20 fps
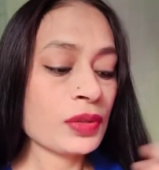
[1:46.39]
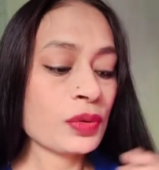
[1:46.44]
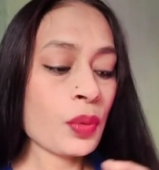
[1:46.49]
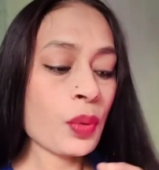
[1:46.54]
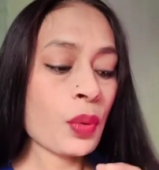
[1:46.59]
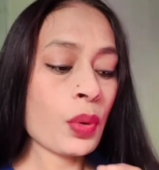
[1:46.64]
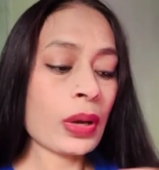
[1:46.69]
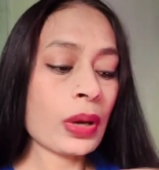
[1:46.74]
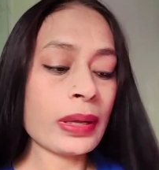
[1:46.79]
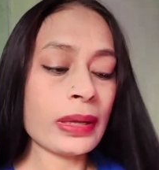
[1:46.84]
तो
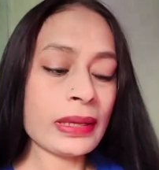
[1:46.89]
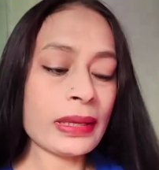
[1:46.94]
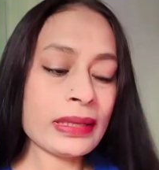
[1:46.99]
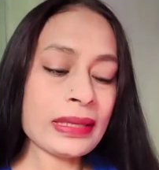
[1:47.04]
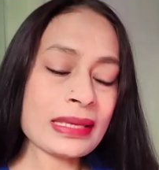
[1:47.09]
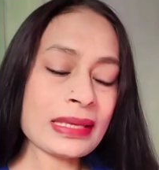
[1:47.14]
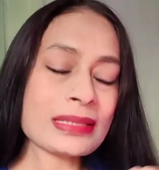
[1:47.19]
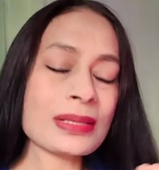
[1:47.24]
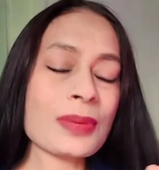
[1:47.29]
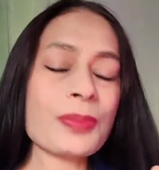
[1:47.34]

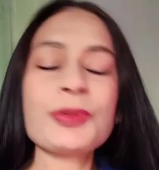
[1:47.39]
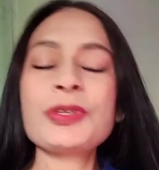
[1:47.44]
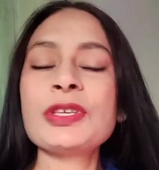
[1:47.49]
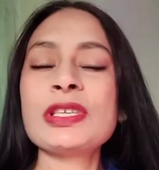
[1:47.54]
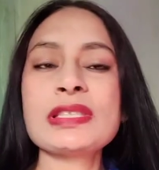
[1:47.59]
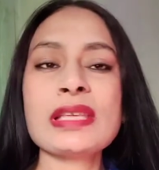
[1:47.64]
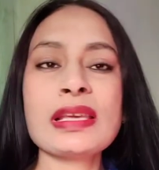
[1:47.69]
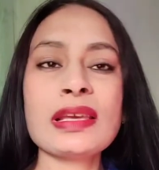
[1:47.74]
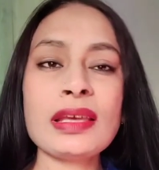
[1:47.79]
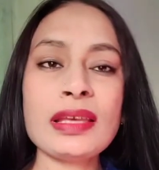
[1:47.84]
ये सब
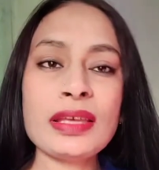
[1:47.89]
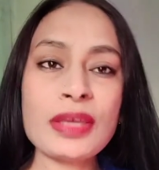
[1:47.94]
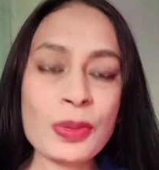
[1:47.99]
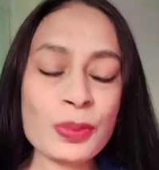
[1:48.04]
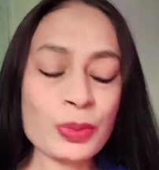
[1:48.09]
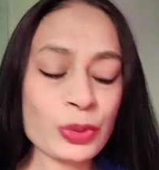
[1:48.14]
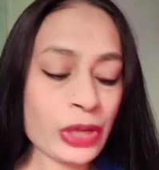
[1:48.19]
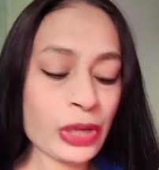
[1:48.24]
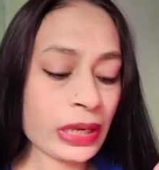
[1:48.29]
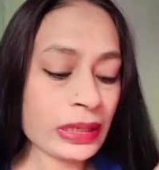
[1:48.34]
चीज़ें
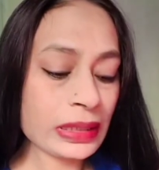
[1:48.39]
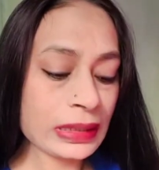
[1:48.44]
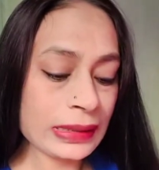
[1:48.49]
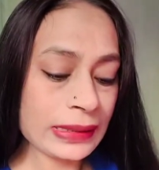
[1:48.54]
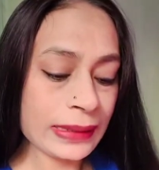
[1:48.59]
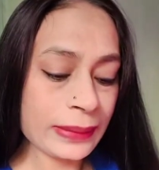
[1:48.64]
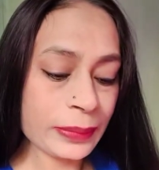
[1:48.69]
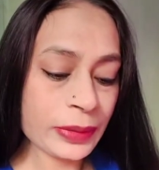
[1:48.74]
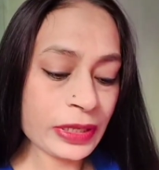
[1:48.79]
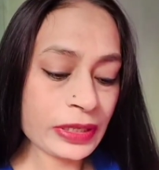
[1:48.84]
ये प्रोडक्ट
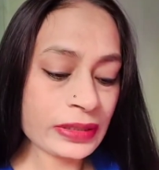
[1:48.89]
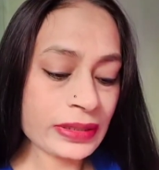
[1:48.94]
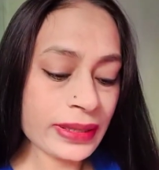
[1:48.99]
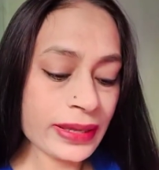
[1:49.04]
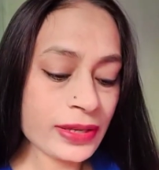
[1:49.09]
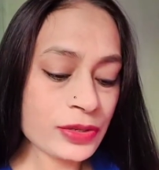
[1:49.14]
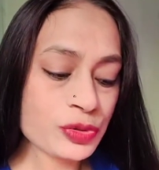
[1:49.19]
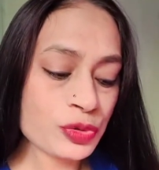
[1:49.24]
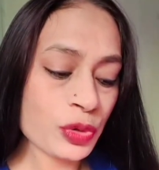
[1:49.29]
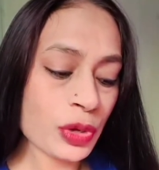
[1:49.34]
क्लेम करता
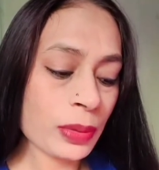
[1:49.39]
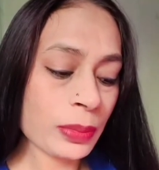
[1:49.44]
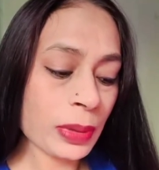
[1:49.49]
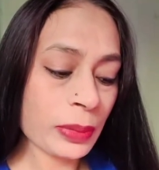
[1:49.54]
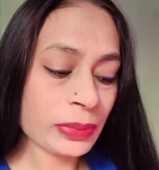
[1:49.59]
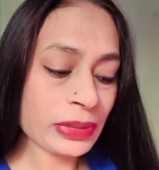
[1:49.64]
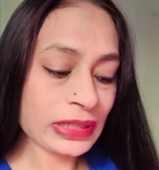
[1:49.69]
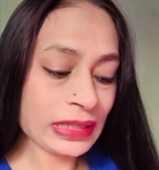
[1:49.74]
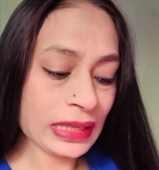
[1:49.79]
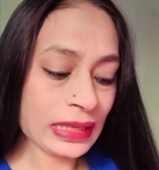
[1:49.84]
है जो हम
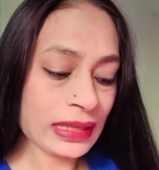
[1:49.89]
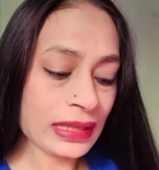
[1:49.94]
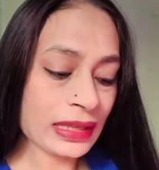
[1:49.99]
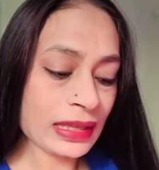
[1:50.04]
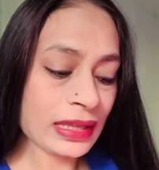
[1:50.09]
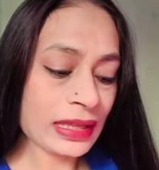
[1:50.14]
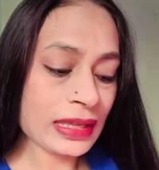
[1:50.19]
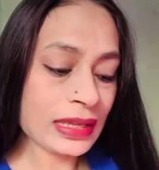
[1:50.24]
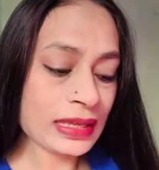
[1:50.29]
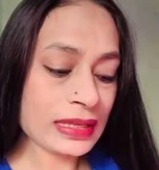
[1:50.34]
अभी
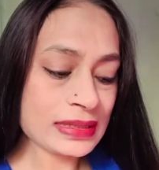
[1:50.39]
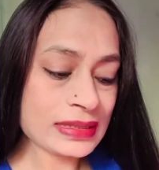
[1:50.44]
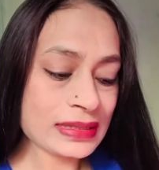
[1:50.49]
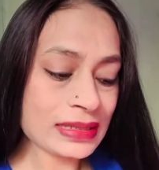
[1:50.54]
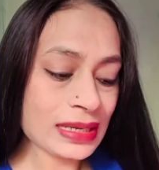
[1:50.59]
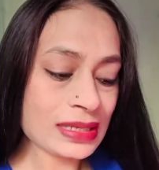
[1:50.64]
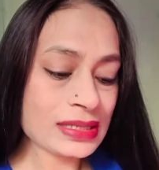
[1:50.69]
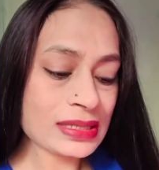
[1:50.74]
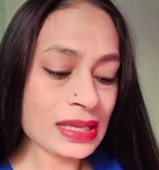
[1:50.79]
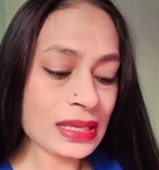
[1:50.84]
देखेंगे कि किस
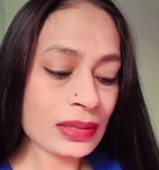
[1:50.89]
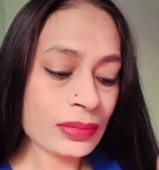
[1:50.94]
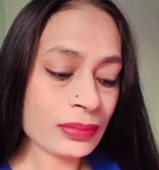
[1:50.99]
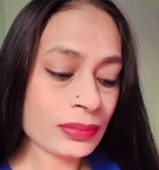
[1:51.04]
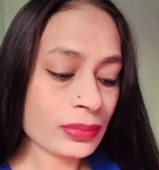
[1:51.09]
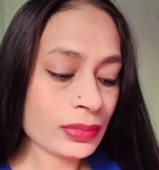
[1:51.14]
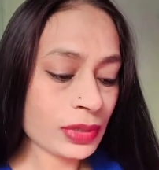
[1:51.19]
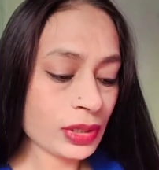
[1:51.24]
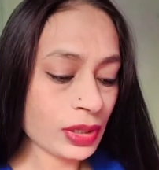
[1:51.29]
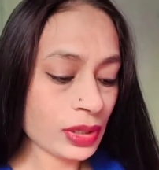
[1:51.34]
तरह से
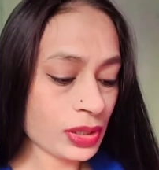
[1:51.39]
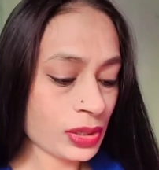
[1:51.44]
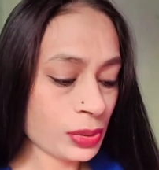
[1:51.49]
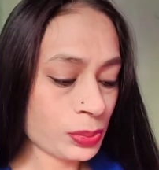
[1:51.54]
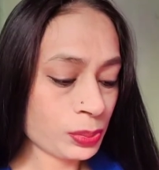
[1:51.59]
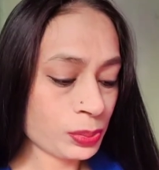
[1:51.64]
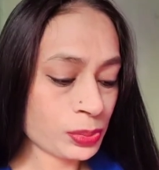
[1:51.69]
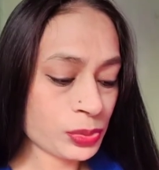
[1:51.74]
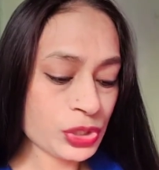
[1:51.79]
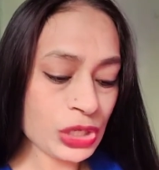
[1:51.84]

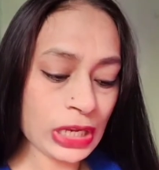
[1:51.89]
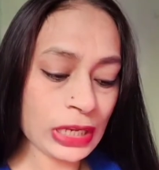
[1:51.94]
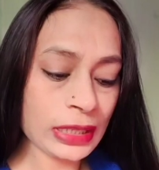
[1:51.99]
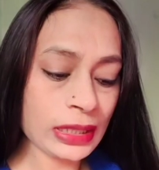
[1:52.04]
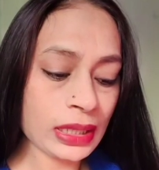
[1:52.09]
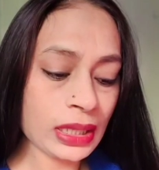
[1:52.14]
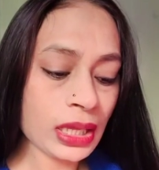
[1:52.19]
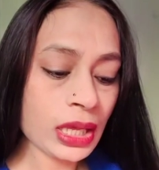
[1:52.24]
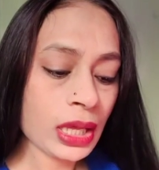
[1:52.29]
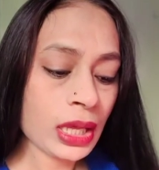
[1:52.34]

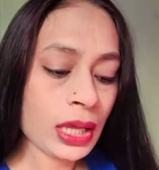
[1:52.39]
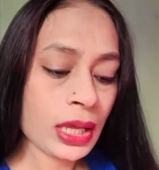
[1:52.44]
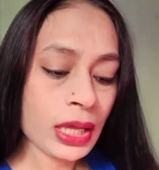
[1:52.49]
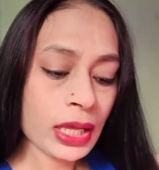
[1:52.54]
चलेगी